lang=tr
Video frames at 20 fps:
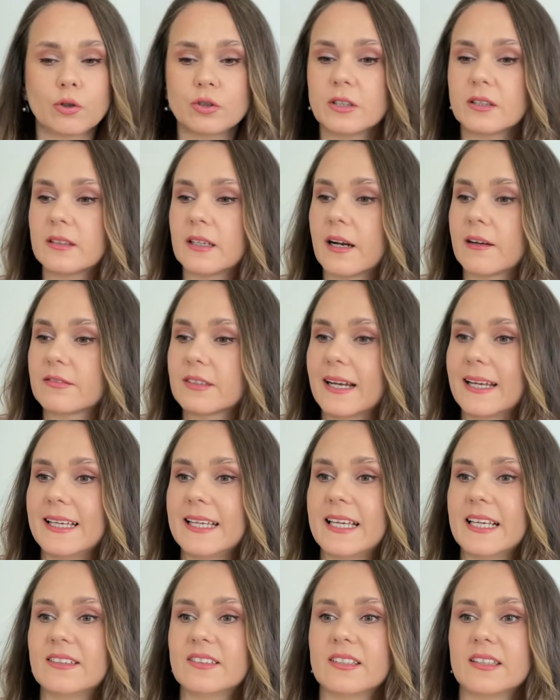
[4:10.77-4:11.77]
Öte taraftan
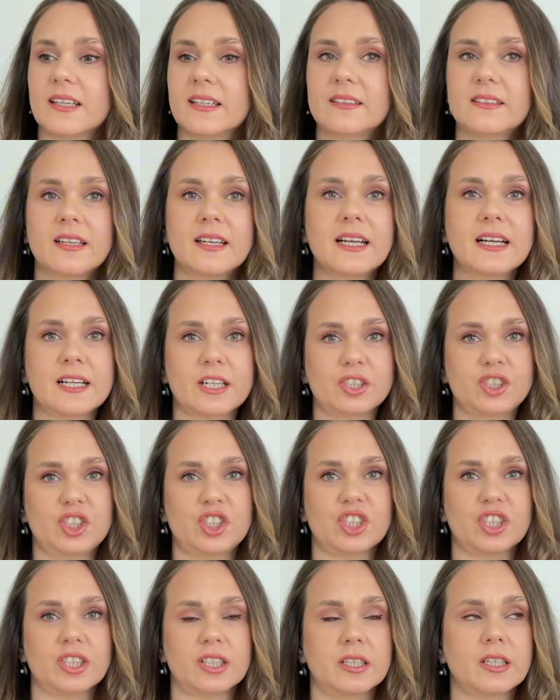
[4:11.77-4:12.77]
yet- yetenek
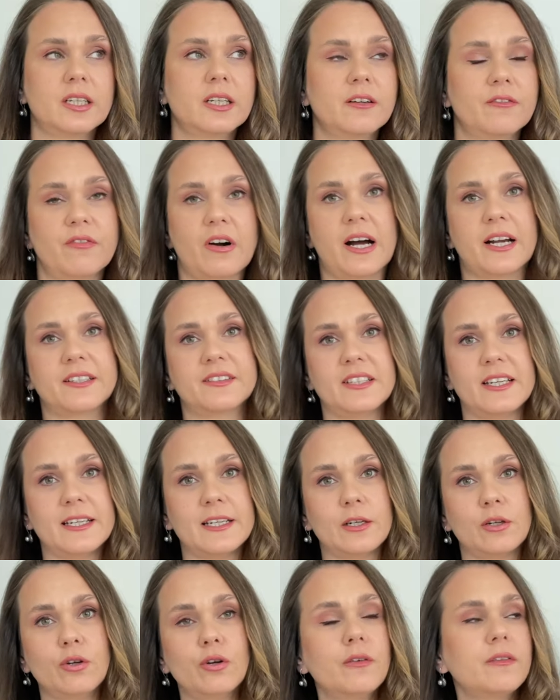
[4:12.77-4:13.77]
açığı var
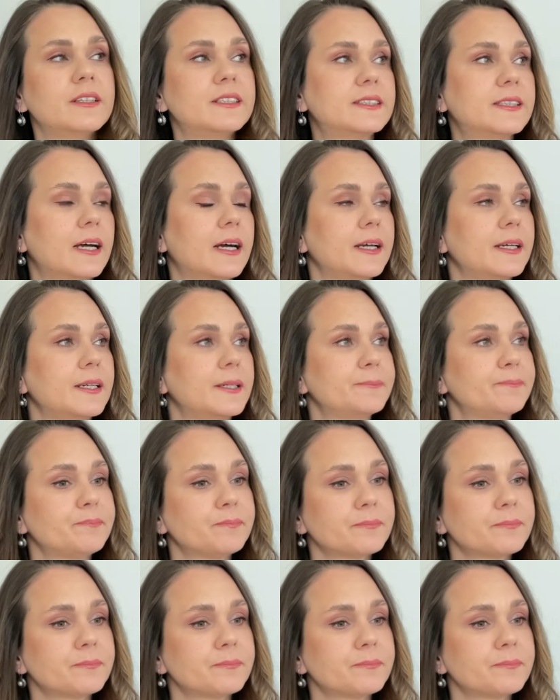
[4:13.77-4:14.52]
deniliyor vesaire.